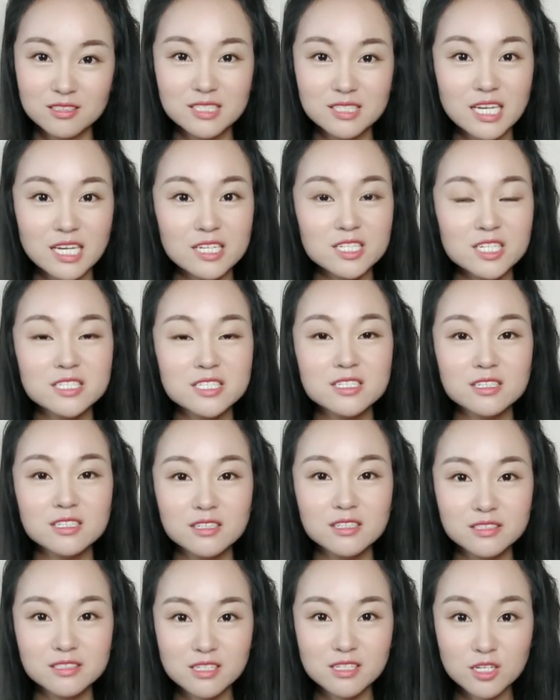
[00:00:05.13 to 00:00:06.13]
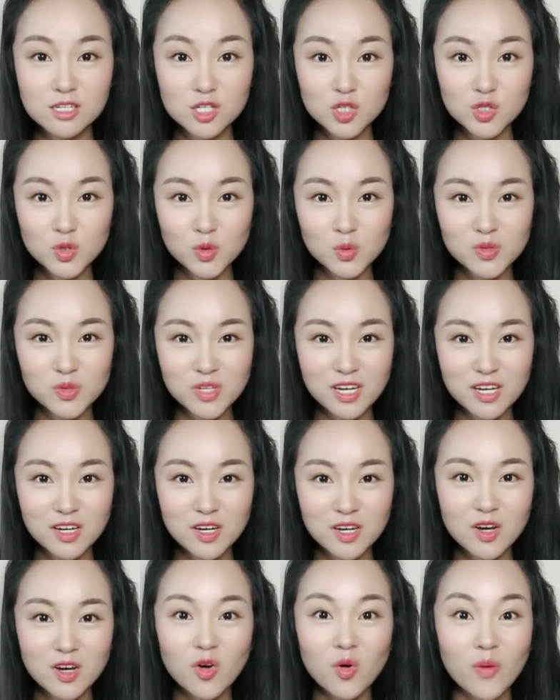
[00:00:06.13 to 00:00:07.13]
在这次更新之中呢，
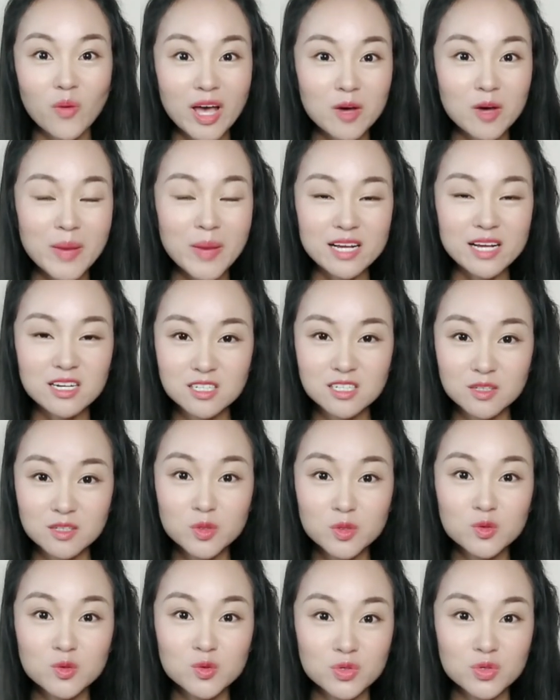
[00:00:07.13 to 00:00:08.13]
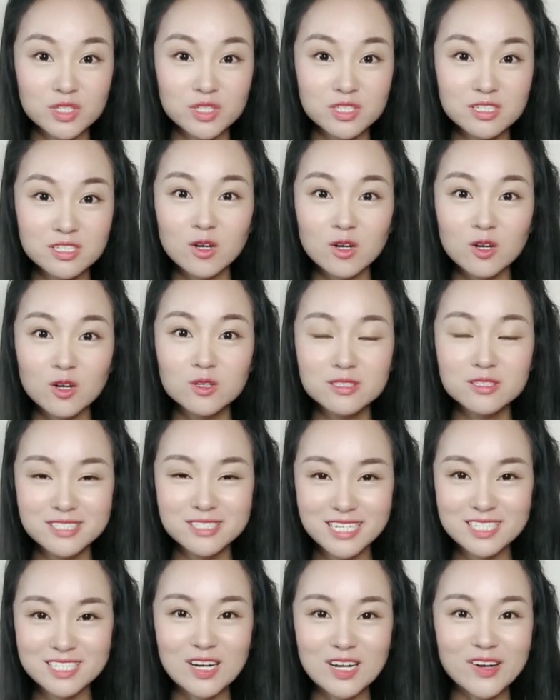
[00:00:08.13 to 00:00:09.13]
我要把神秘学校
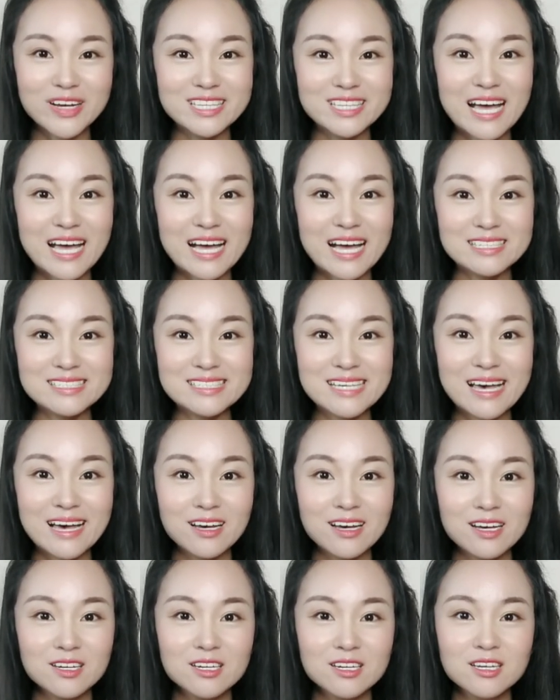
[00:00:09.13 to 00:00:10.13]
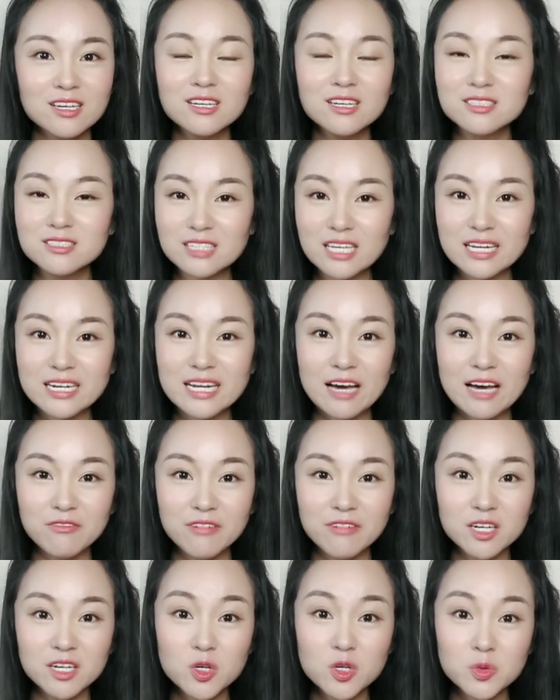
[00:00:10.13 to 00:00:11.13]
介绍给大家。在两
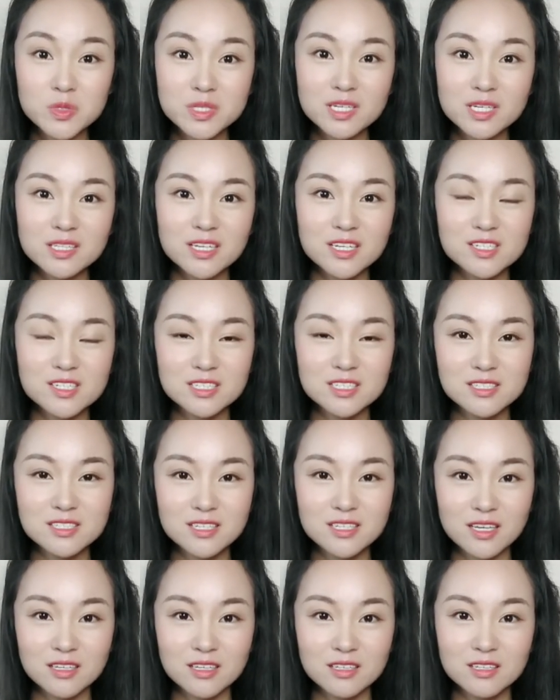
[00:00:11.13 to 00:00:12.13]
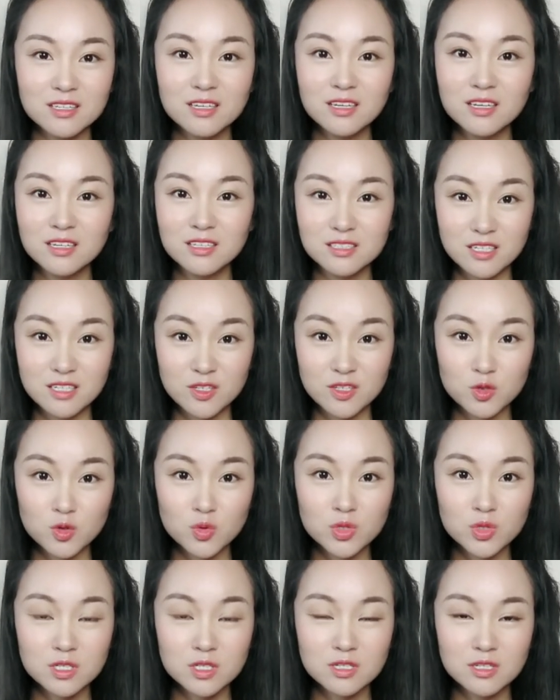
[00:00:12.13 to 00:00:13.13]
万六千年之前，也
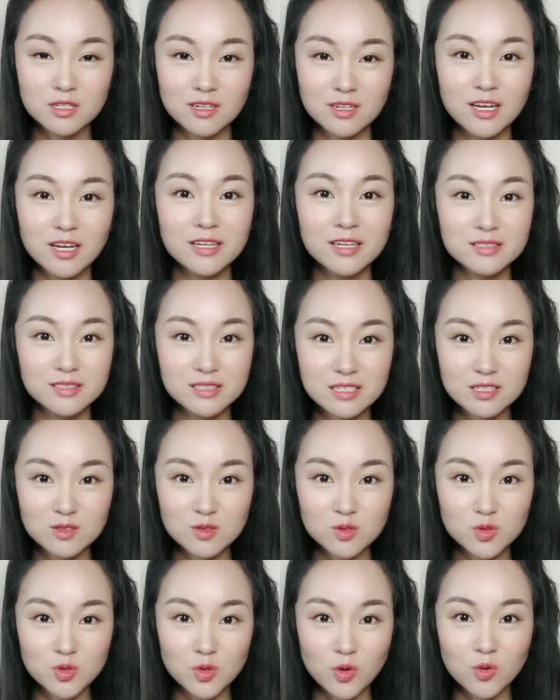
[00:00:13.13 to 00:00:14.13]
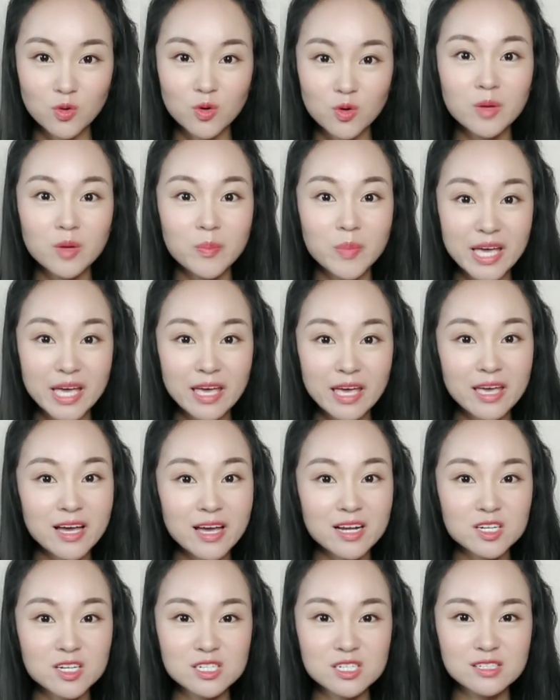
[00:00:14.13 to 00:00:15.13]
就是地球被黑
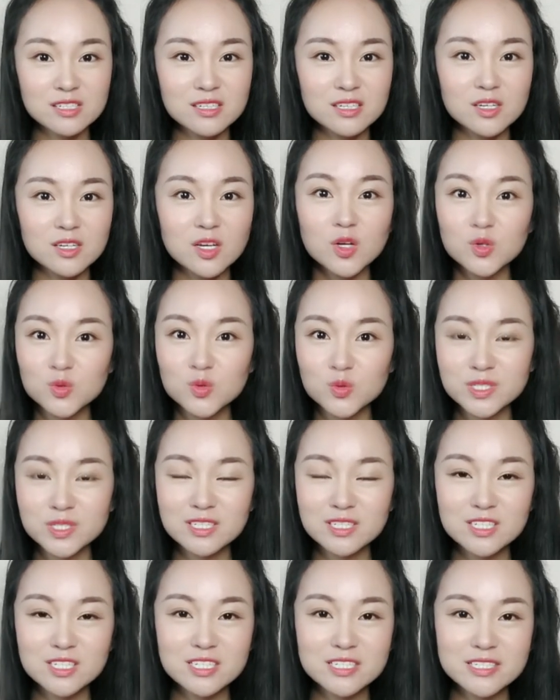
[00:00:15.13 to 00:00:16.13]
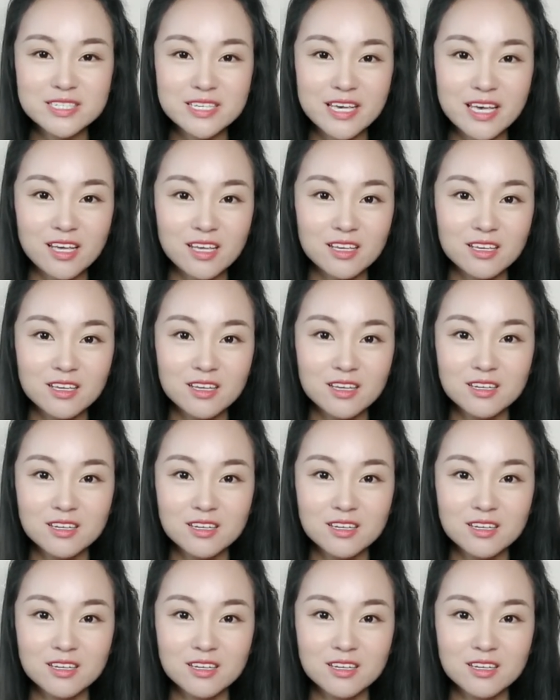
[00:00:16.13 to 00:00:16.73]
暗势力入侵之前，